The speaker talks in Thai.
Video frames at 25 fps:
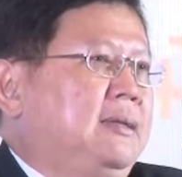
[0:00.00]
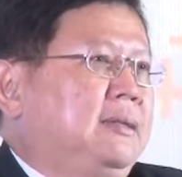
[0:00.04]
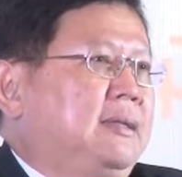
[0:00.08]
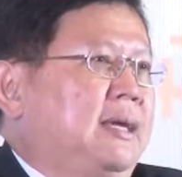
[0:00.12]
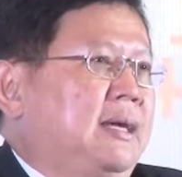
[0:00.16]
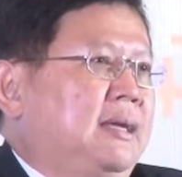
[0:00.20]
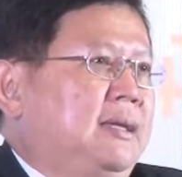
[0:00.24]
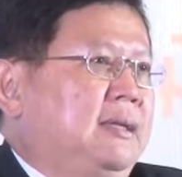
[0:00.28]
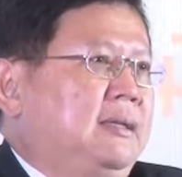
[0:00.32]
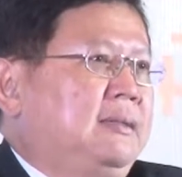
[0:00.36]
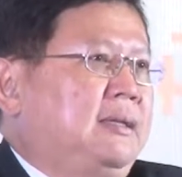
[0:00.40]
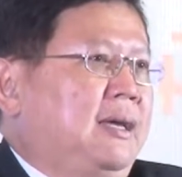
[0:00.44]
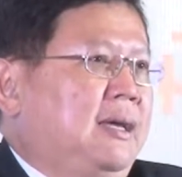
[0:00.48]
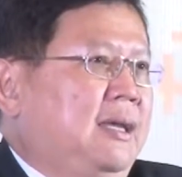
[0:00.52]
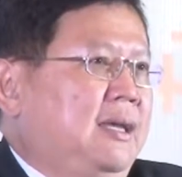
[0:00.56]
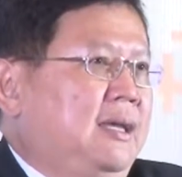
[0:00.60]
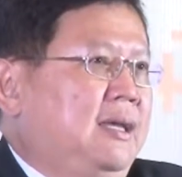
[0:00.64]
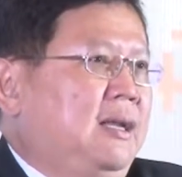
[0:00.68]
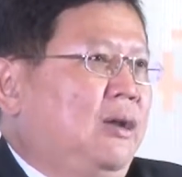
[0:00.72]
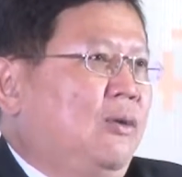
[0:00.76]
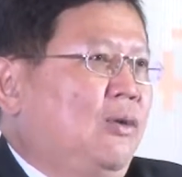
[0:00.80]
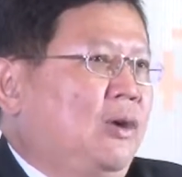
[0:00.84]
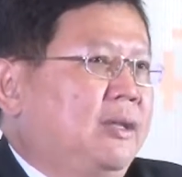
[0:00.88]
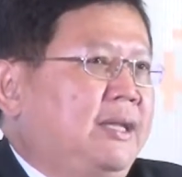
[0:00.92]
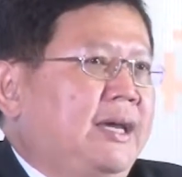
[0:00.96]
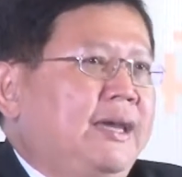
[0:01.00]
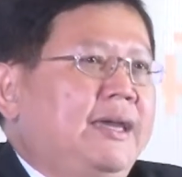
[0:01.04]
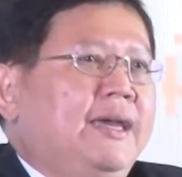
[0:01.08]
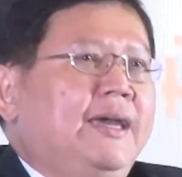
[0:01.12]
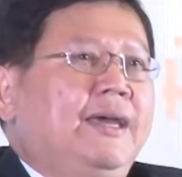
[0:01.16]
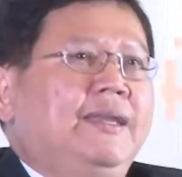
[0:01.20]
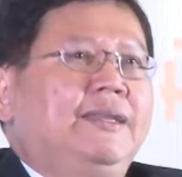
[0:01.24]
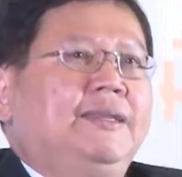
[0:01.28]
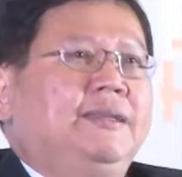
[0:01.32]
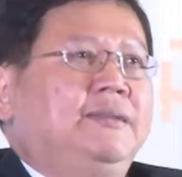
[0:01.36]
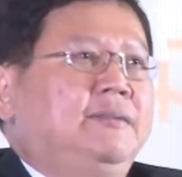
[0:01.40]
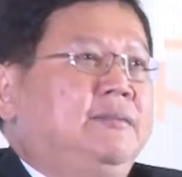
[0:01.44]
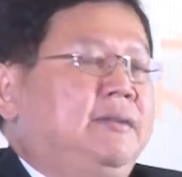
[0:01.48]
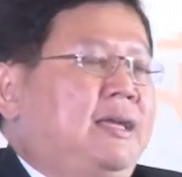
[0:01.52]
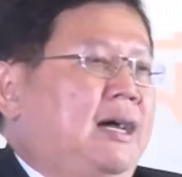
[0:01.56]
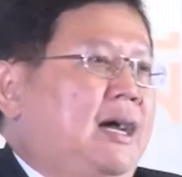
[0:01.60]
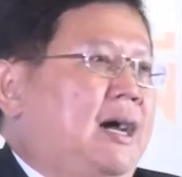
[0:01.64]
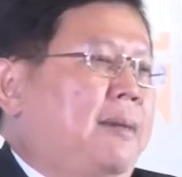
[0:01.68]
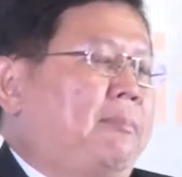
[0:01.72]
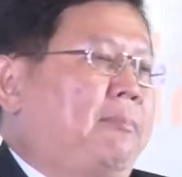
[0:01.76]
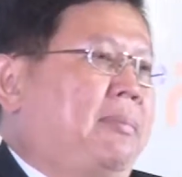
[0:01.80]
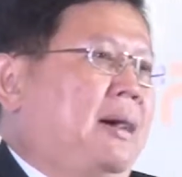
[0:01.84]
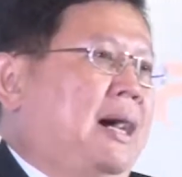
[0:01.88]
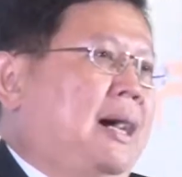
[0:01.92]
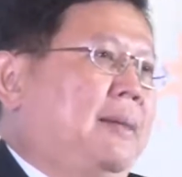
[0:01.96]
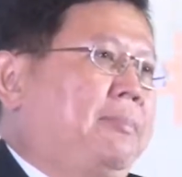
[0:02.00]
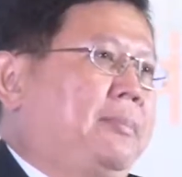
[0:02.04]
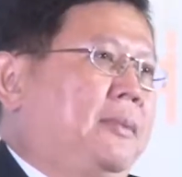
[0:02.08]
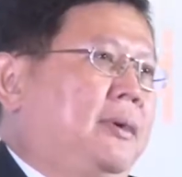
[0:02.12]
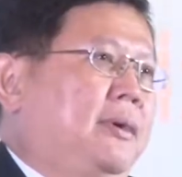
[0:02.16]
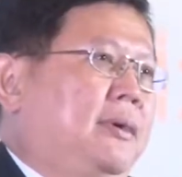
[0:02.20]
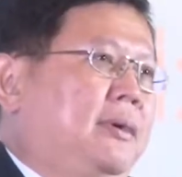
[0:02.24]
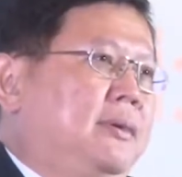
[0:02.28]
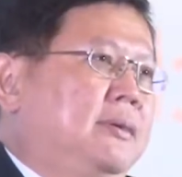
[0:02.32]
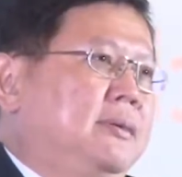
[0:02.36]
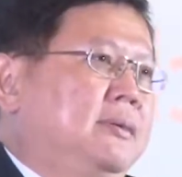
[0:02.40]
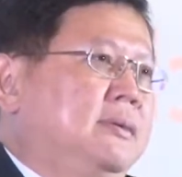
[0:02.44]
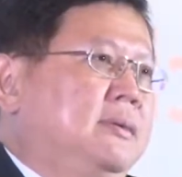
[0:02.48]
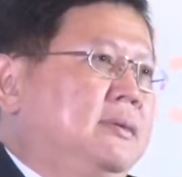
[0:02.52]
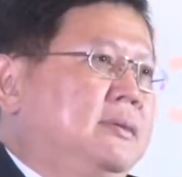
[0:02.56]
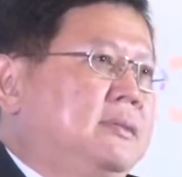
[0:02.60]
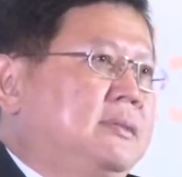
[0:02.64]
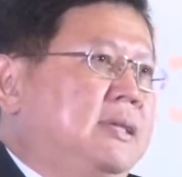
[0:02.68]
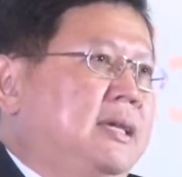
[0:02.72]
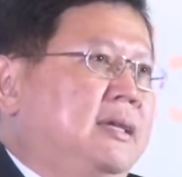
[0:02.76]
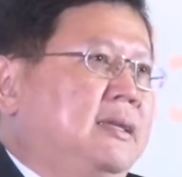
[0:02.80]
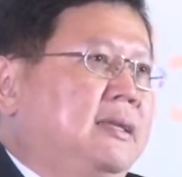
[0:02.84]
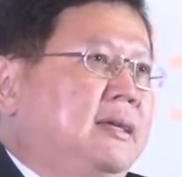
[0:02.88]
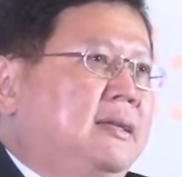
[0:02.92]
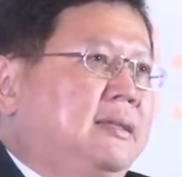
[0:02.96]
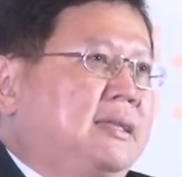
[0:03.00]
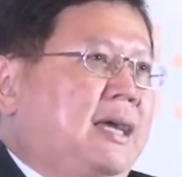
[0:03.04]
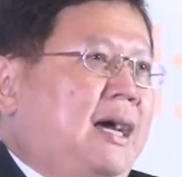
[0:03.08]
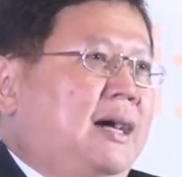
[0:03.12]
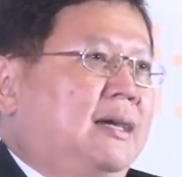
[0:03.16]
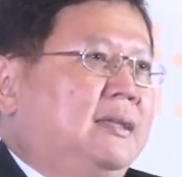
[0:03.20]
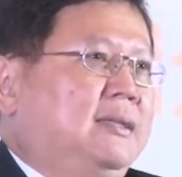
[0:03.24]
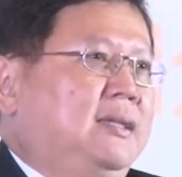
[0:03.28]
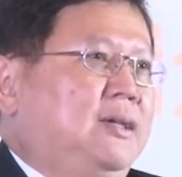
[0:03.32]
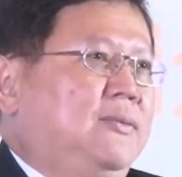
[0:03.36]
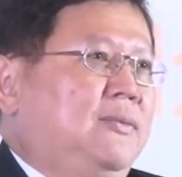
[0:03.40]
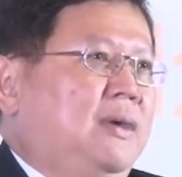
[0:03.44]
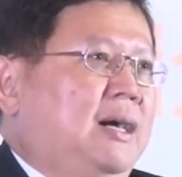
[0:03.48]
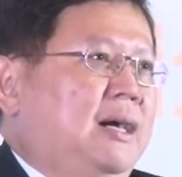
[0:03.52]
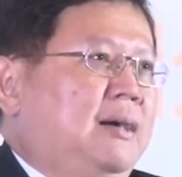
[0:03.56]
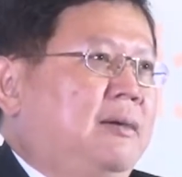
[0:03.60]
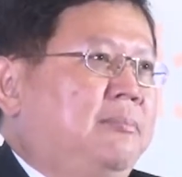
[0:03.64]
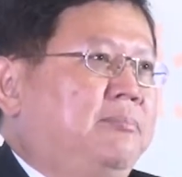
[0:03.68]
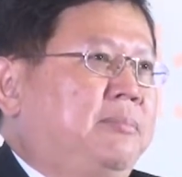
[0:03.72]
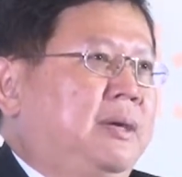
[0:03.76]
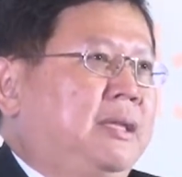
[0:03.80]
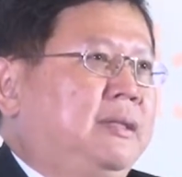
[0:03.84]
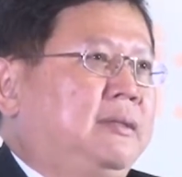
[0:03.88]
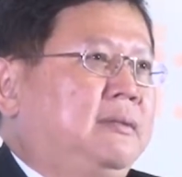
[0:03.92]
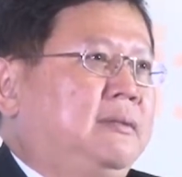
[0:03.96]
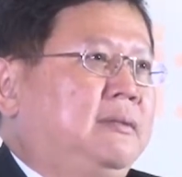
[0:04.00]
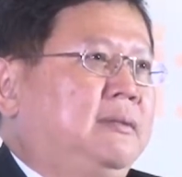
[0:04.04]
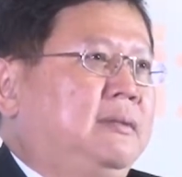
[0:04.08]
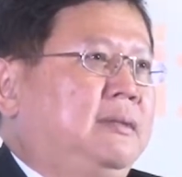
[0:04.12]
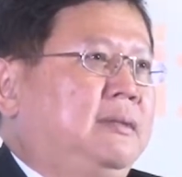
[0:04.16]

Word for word: แต่ตะกี้เราก็ได้เห็นนะครับภาพของสิ่งต่างๆ ที่ว่าเป็น